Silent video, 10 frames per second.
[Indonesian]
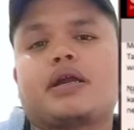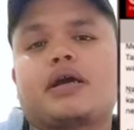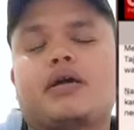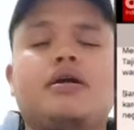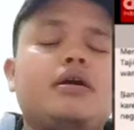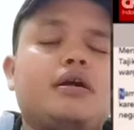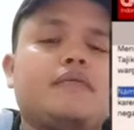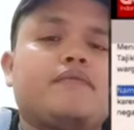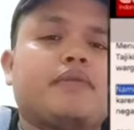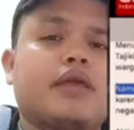Namun,
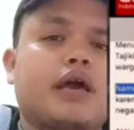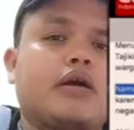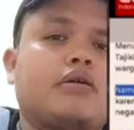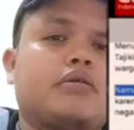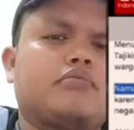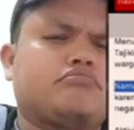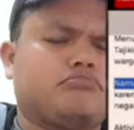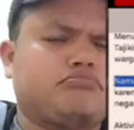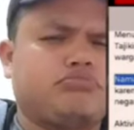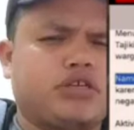sejumlah pihak
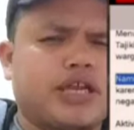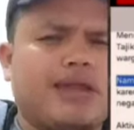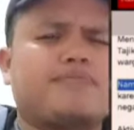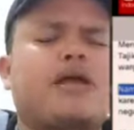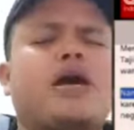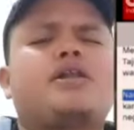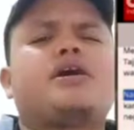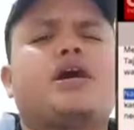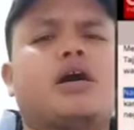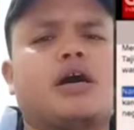oposisi menilai penutupan
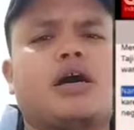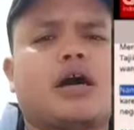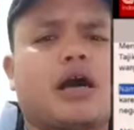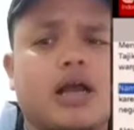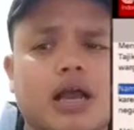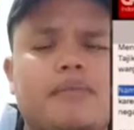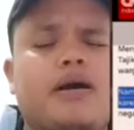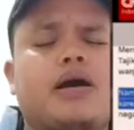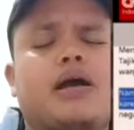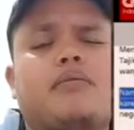ribuan masjid ini dilakukan
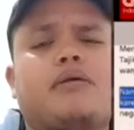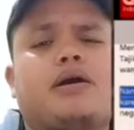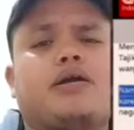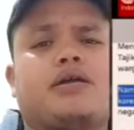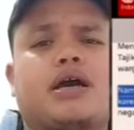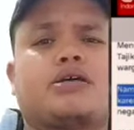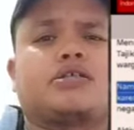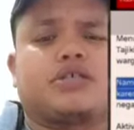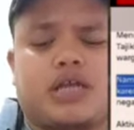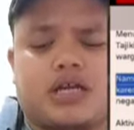karena pemerintah menilai
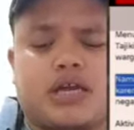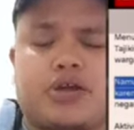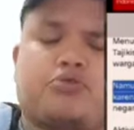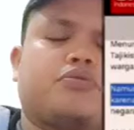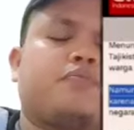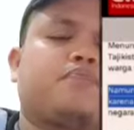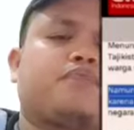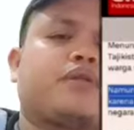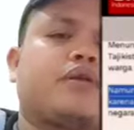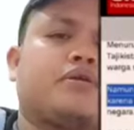masjid-masjid itu
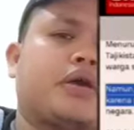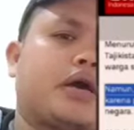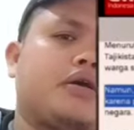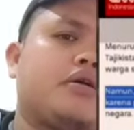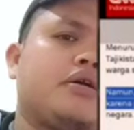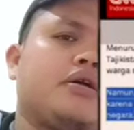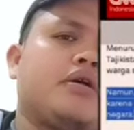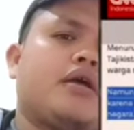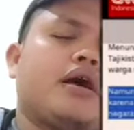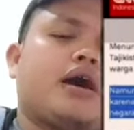tidak sesuai dengan
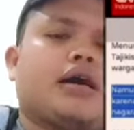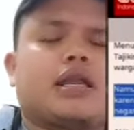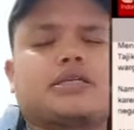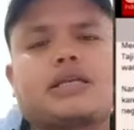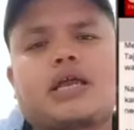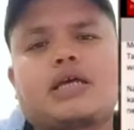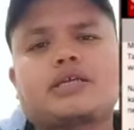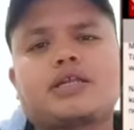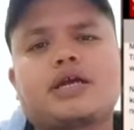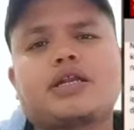pandangan negara.
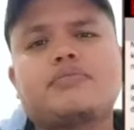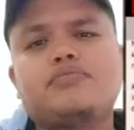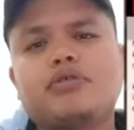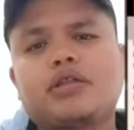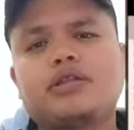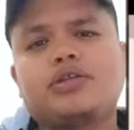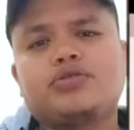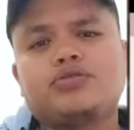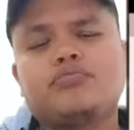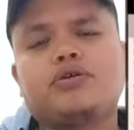
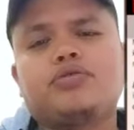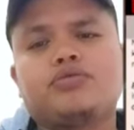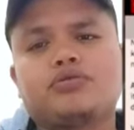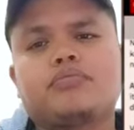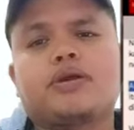Aktivis HAM